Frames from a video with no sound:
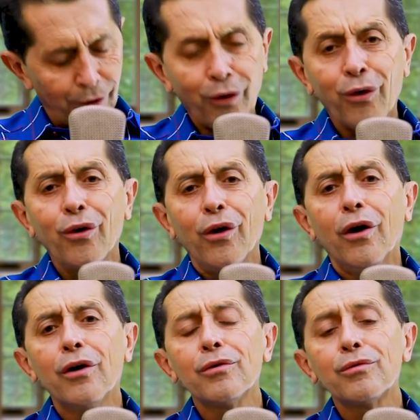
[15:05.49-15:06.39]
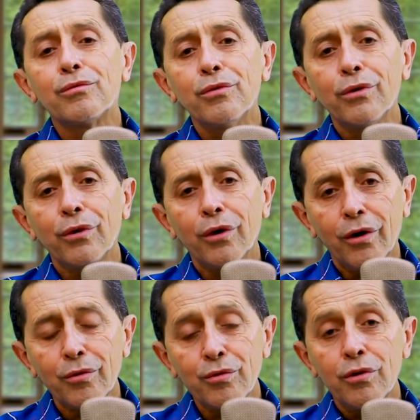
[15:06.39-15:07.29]
Logo,
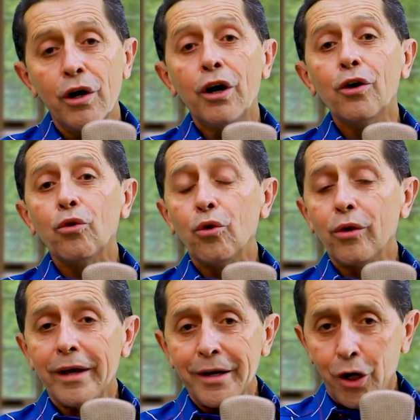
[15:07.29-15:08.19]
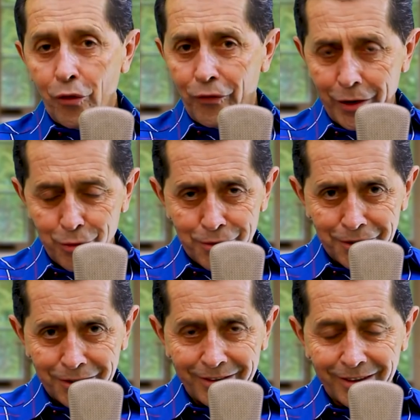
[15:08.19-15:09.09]
logo, o leão vai
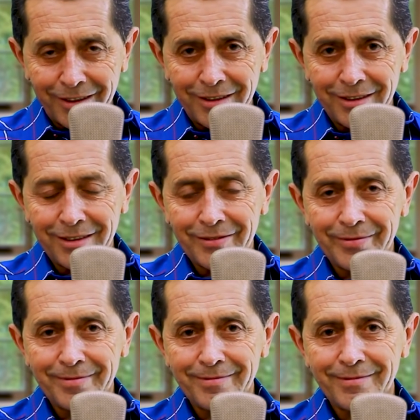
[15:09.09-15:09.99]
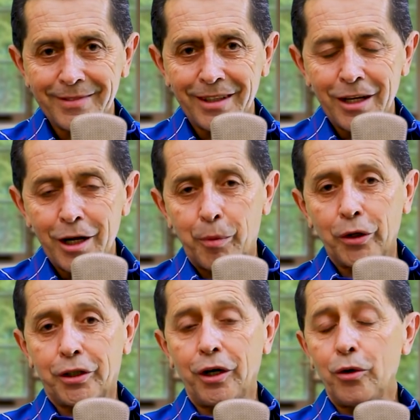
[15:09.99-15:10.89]
rugir.
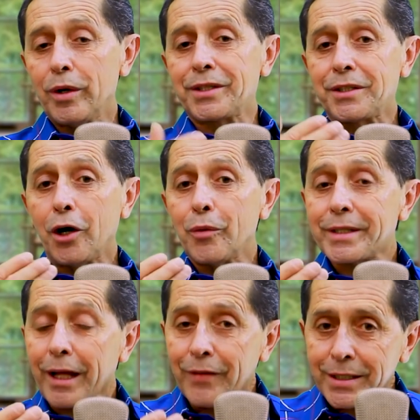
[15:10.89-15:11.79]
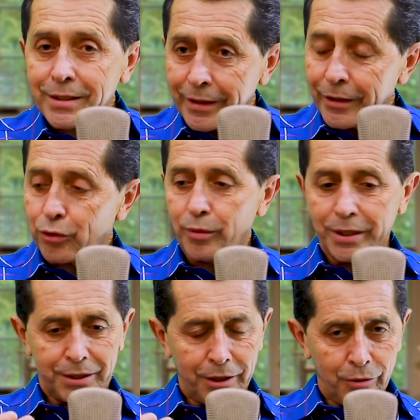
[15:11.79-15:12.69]
Porque o ancião estava certo, o
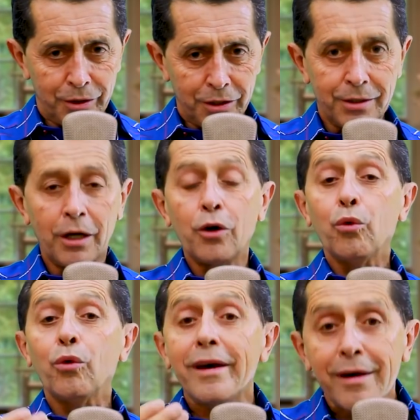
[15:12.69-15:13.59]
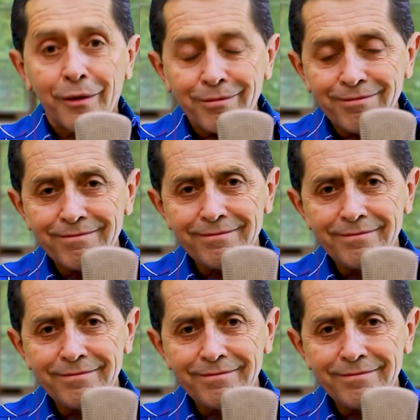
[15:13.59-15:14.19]
ancião diz: o leão.